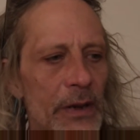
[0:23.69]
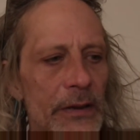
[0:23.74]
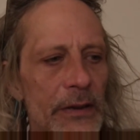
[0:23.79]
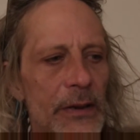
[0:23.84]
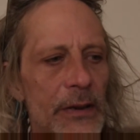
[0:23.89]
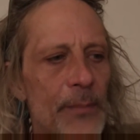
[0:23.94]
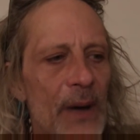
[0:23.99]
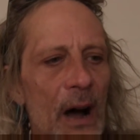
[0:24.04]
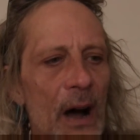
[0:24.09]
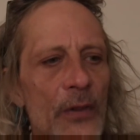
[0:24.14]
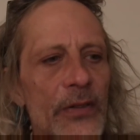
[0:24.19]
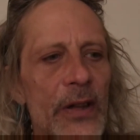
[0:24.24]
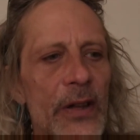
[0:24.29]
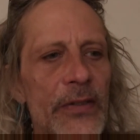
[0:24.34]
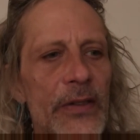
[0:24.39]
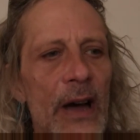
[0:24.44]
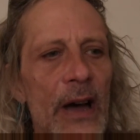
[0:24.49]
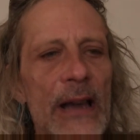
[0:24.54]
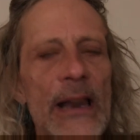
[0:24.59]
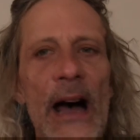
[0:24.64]
dann in die
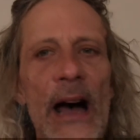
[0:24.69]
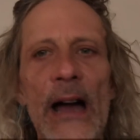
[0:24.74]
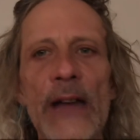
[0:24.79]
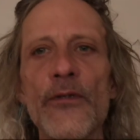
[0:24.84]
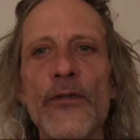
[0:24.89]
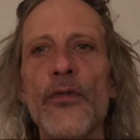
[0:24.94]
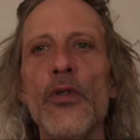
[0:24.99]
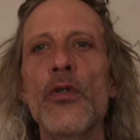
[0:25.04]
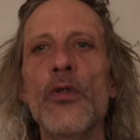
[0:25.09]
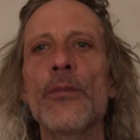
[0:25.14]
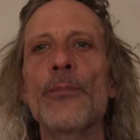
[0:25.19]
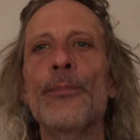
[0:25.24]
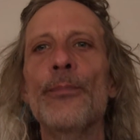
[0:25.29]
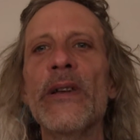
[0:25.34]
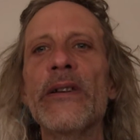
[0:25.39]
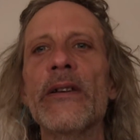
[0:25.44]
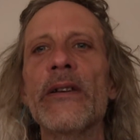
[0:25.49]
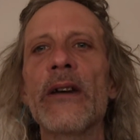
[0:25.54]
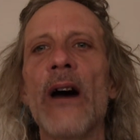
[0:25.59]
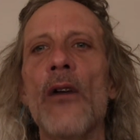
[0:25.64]
Browserzeile
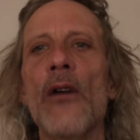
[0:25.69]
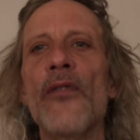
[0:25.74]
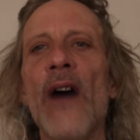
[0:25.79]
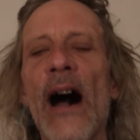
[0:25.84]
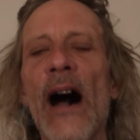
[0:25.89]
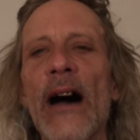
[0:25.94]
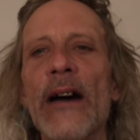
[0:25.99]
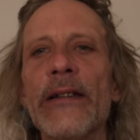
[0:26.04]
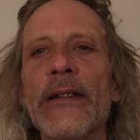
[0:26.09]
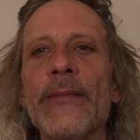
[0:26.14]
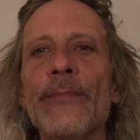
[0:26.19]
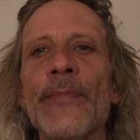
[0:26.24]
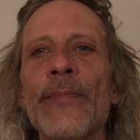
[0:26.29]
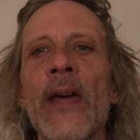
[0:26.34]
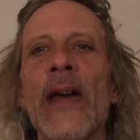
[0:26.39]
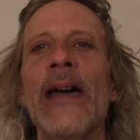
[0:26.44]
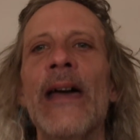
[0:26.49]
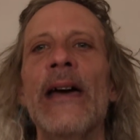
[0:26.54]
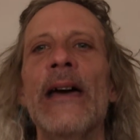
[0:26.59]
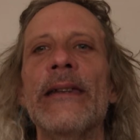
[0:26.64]
einfügen. Bitte darauf
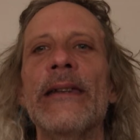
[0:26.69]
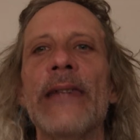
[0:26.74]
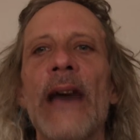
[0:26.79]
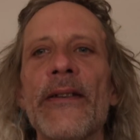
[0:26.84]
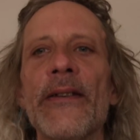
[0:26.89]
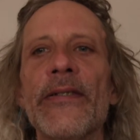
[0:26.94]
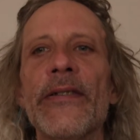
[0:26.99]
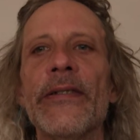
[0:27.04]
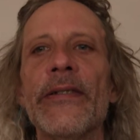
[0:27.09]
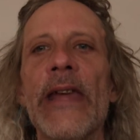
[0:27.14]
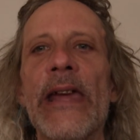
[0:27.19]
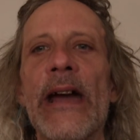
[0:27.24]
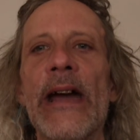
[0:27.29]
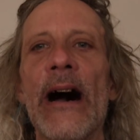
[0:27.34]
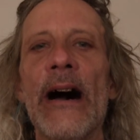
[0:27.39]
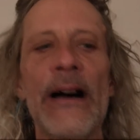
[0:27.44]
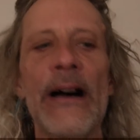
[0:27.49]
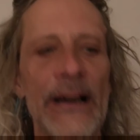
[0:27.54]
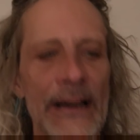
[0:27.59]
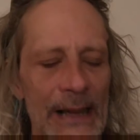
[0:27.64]
achten, dass
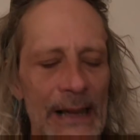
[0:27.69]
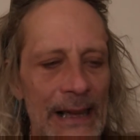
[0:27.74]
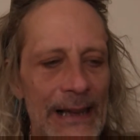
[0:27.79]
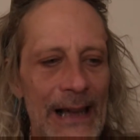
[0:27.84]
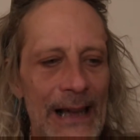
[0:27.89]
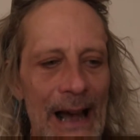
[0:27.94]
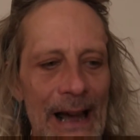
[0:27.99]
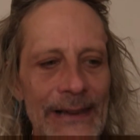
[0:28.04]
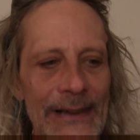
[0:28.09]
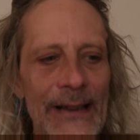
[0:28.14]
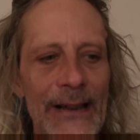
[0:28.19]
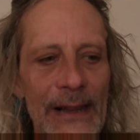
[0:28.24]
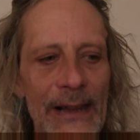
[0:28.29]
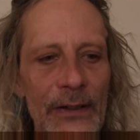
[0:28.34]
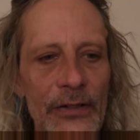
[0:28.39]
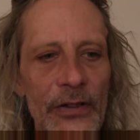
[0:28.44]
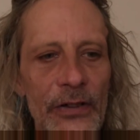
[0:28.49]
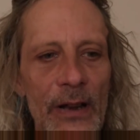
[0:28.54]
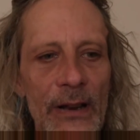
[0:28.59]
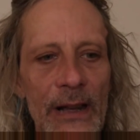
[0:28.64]
der keine
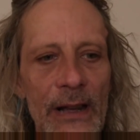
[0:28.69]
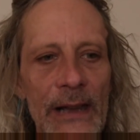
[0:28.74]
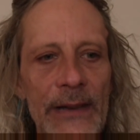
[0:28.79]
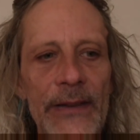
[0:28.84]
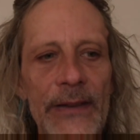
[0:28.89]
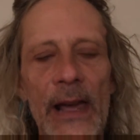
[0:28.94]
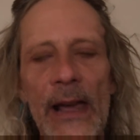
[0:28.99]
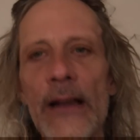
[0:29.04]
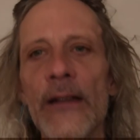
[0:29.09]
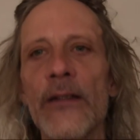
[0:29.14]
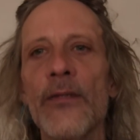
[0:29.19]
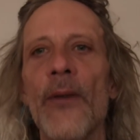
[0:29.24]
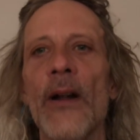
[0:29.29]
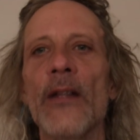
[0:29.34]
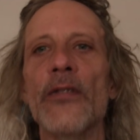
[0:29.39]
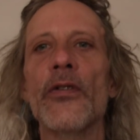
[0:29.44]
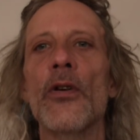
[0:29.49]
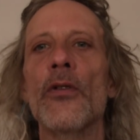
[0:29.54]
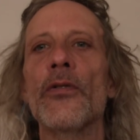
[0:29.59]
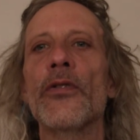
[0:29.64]
Leerstelle
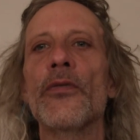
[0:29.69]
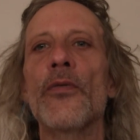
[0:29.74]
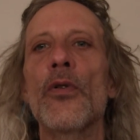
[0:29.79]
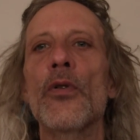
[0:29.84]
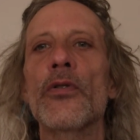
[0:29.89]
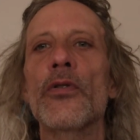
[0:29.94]
enthält, weil sonst